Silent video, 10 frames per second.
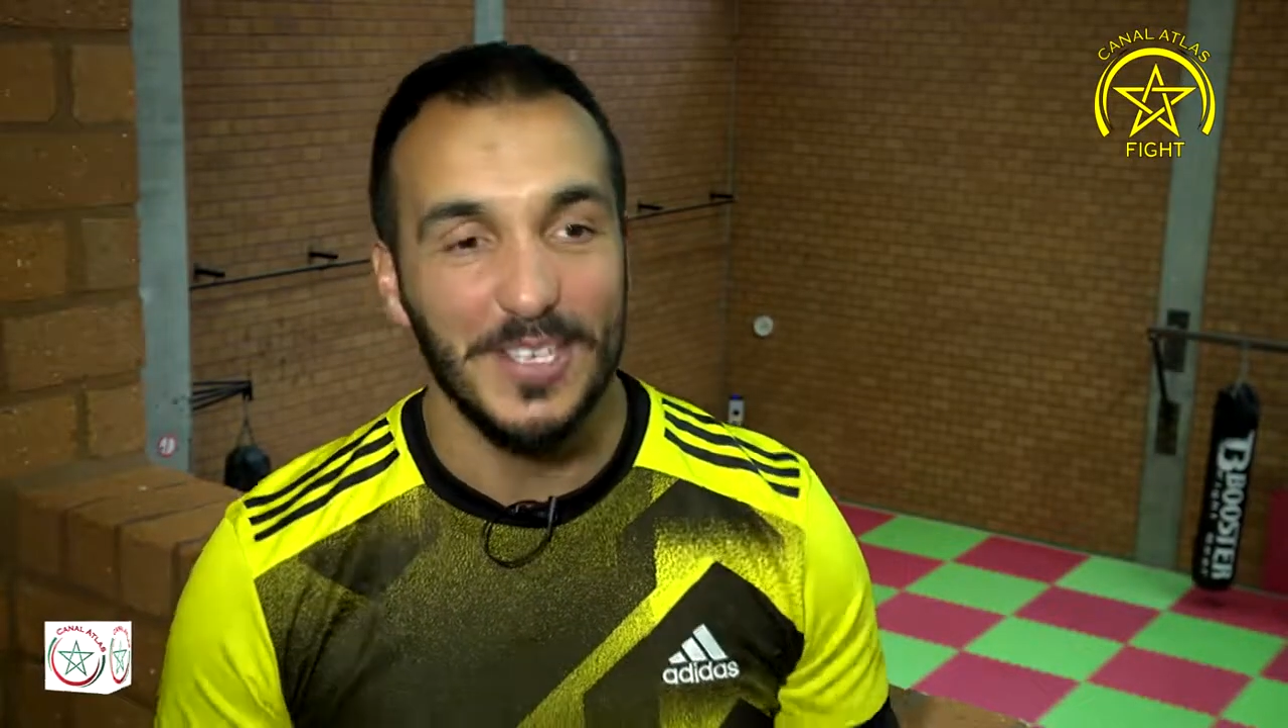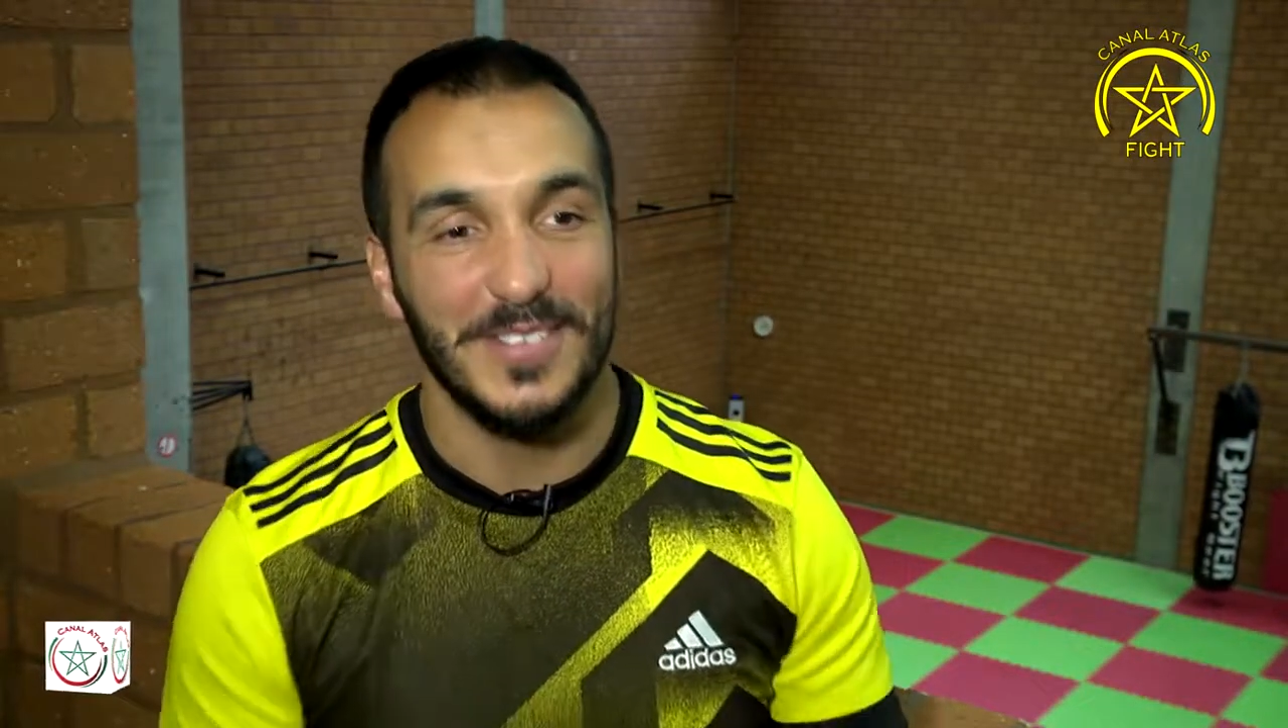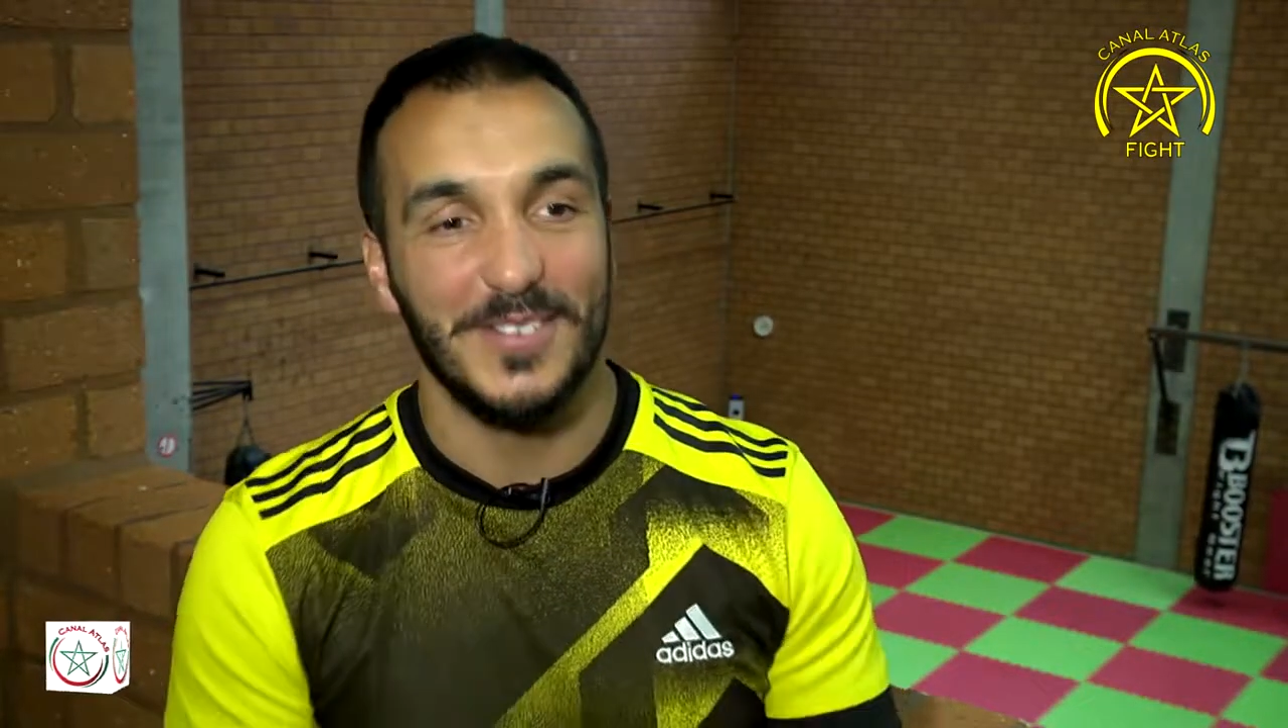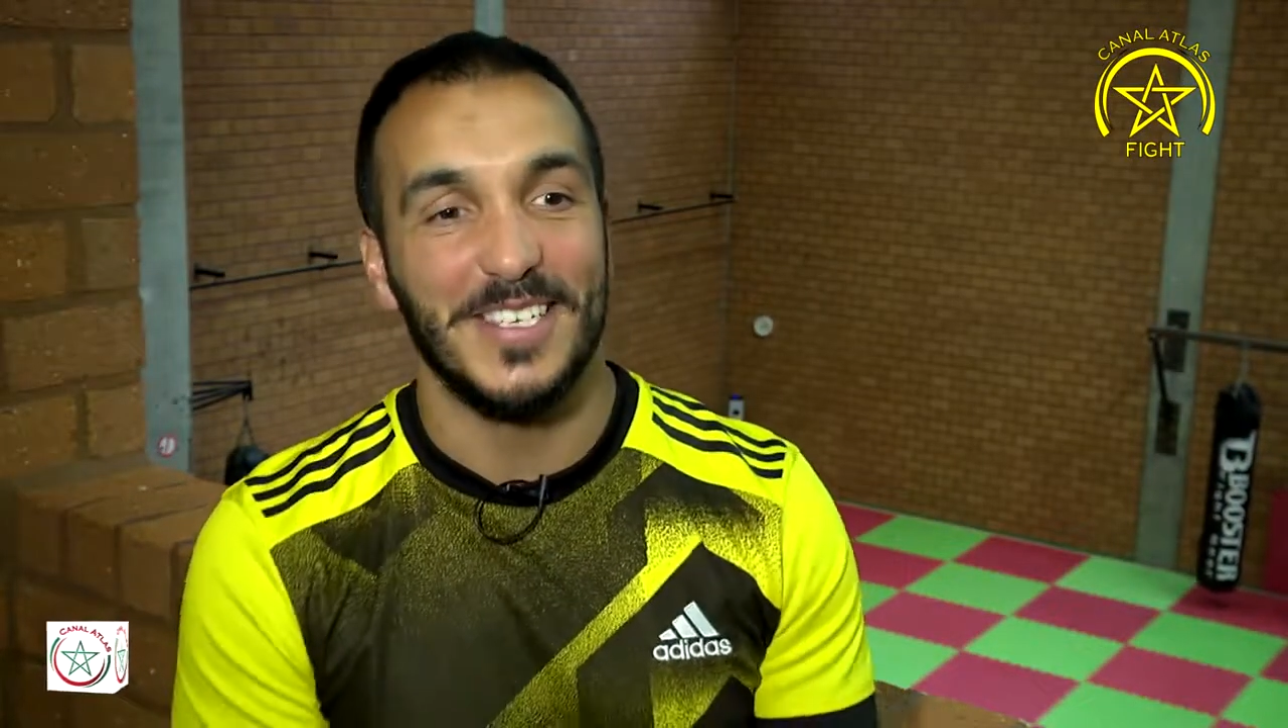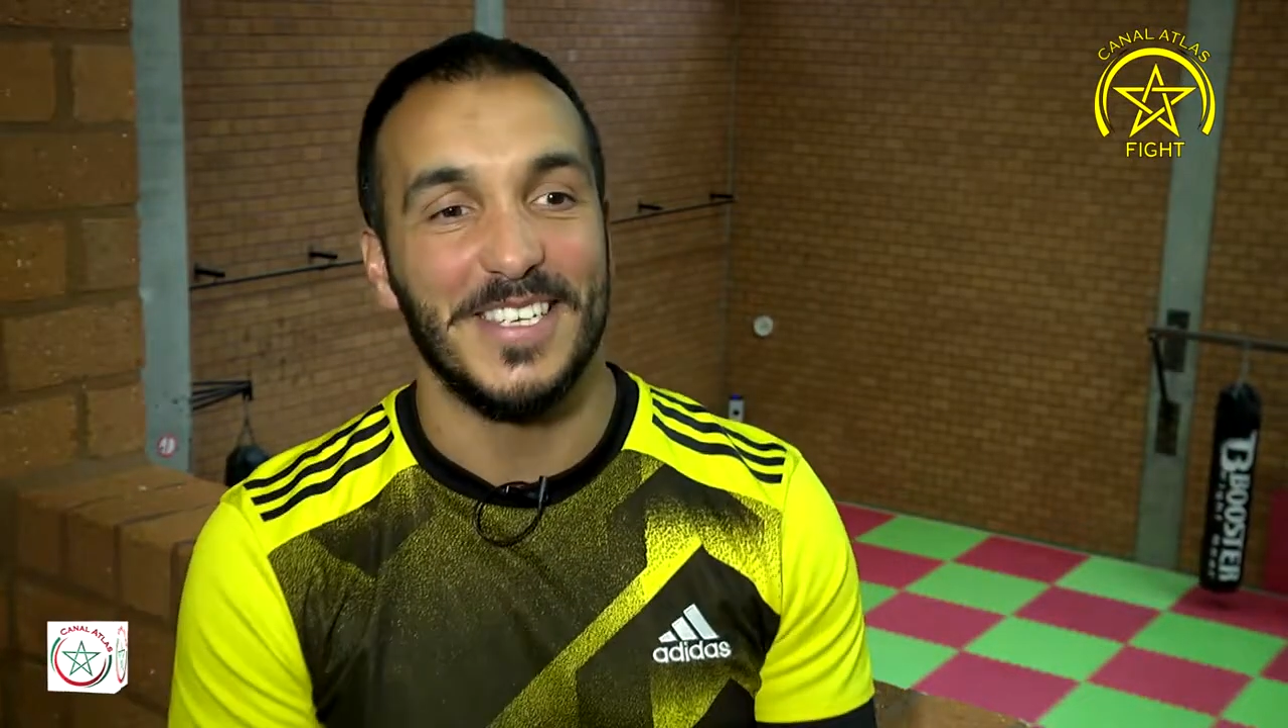Ouais,
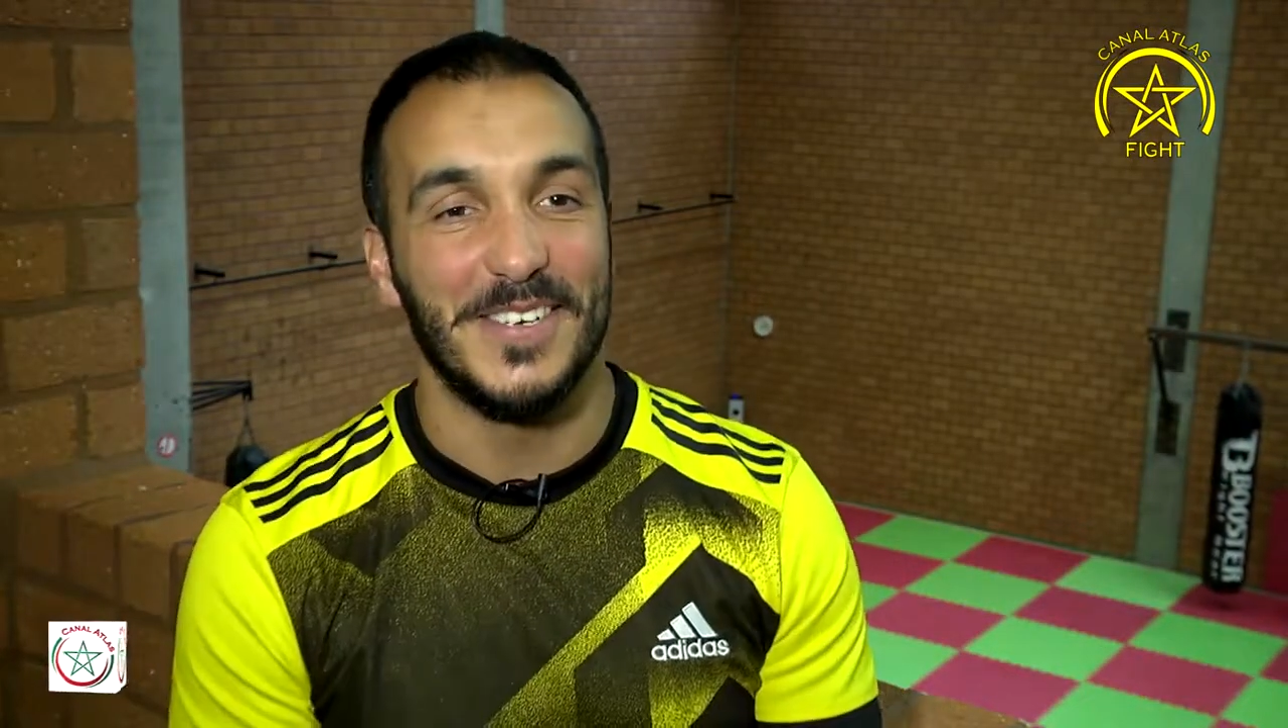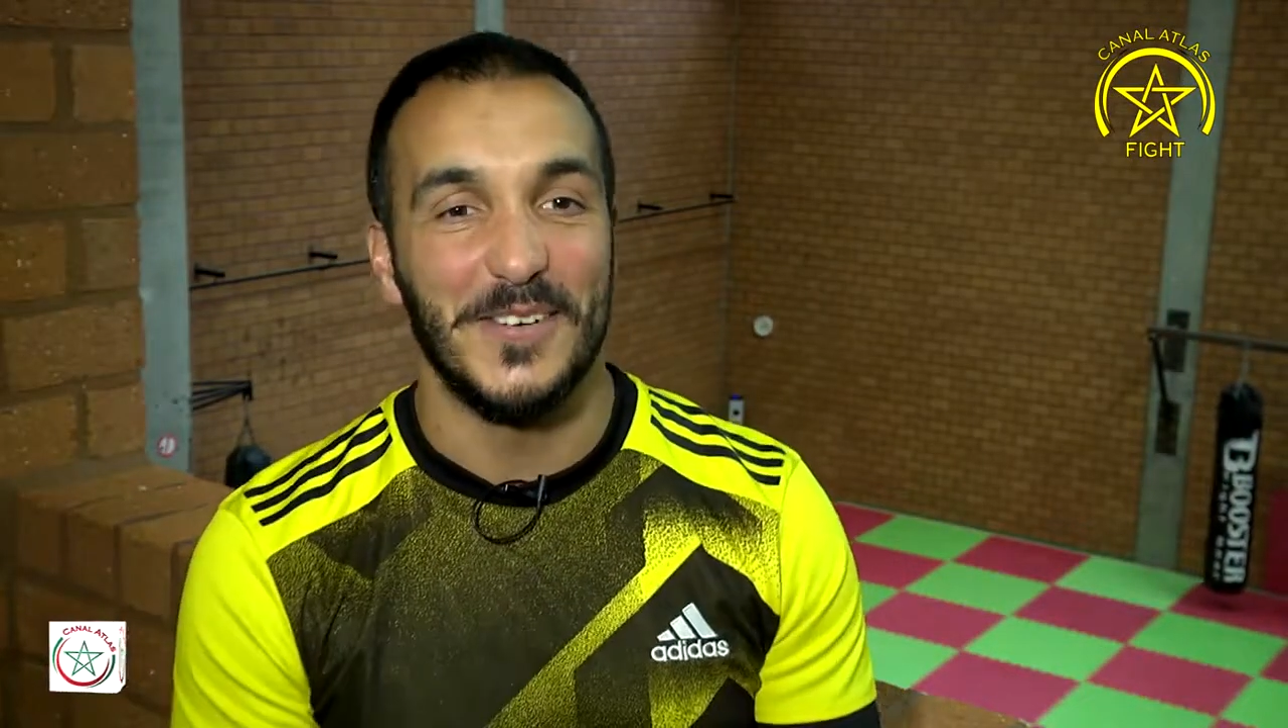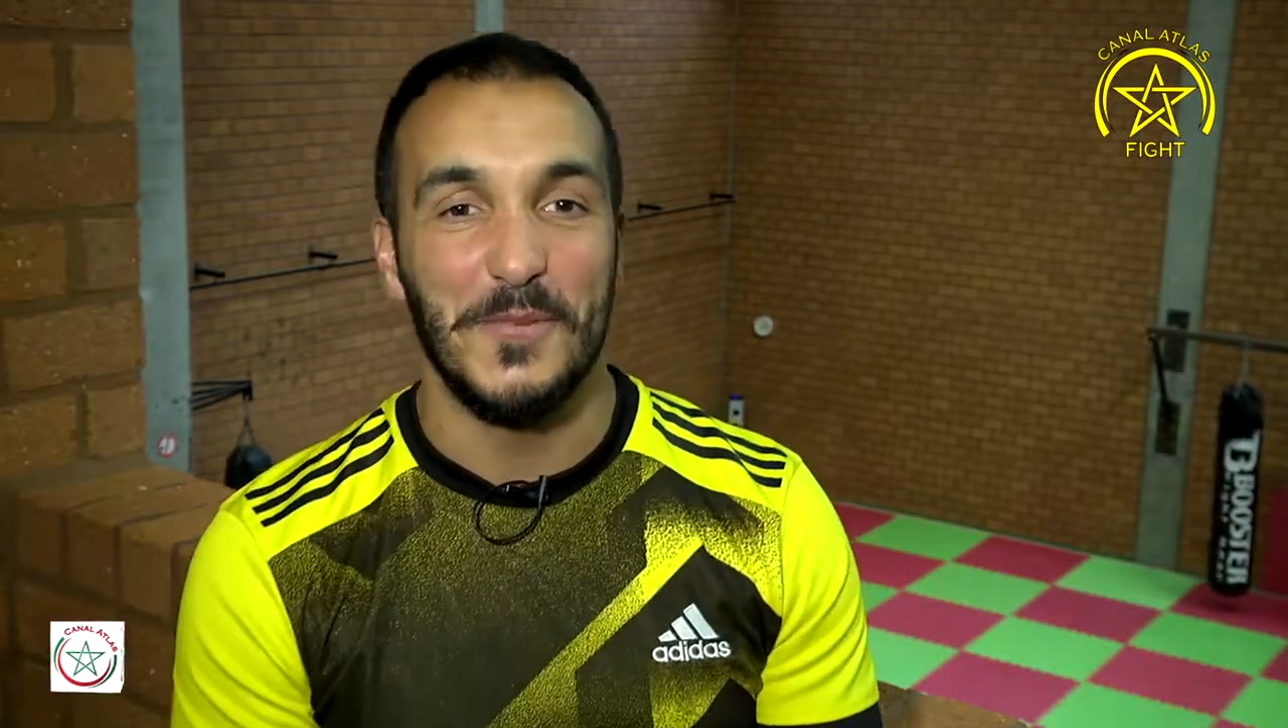c'est